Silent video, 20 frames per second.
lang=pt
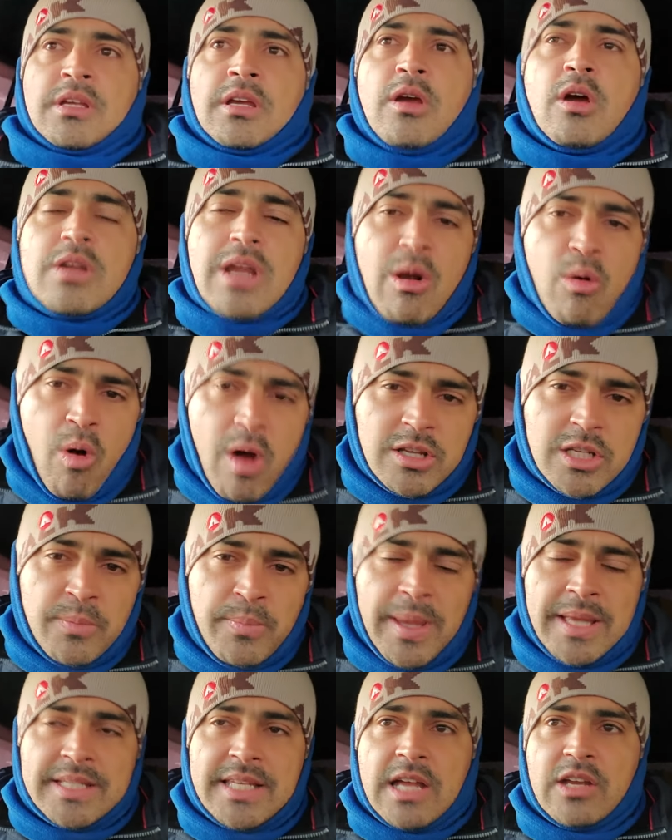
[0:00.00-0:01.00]
Eu já gosto de
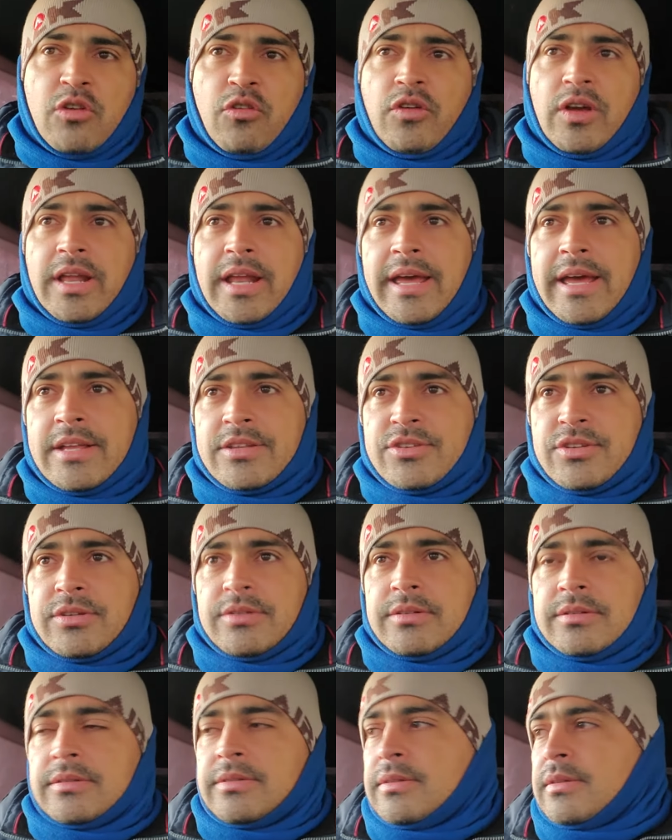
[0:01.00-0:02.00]
pensar diferente.
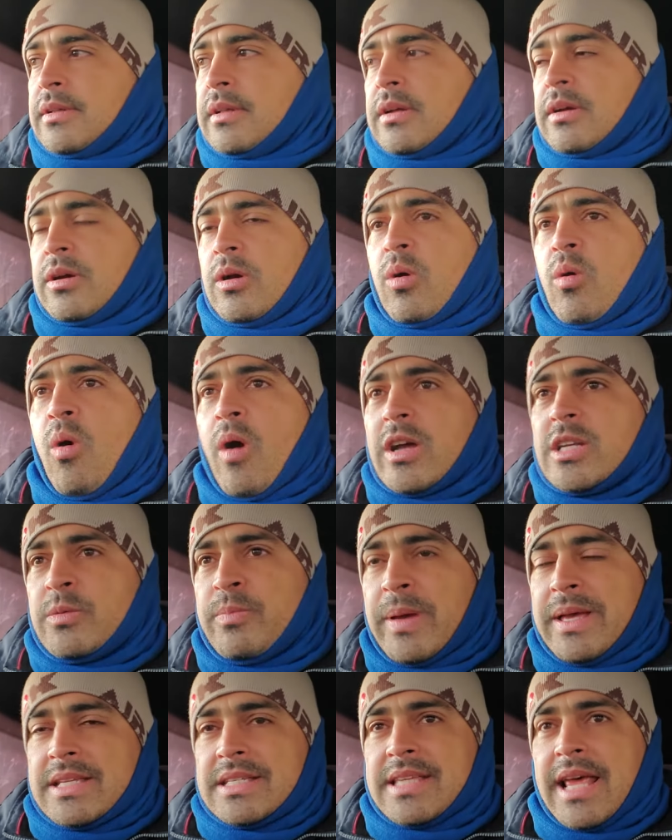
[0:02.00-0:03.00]
Eu gosto de
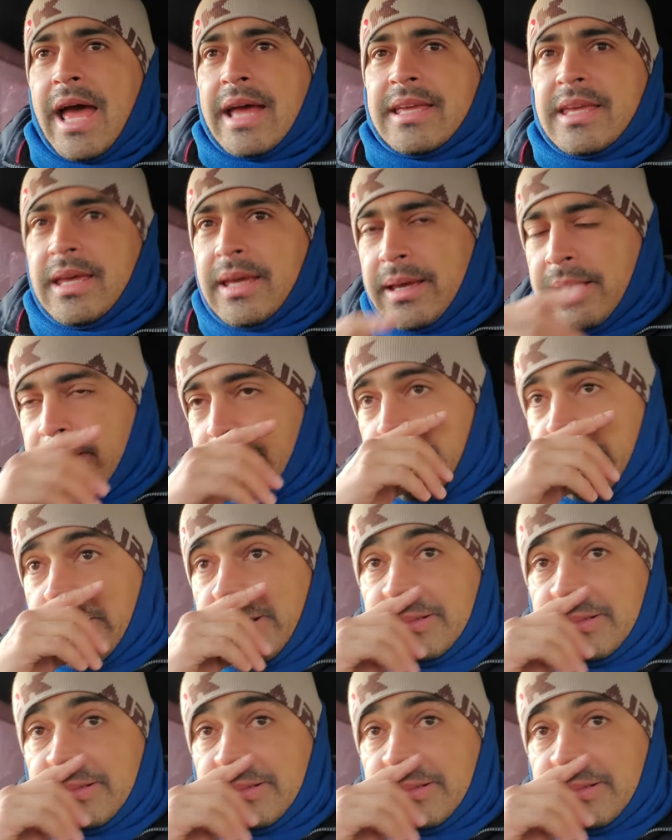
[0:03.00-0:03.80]
pensar que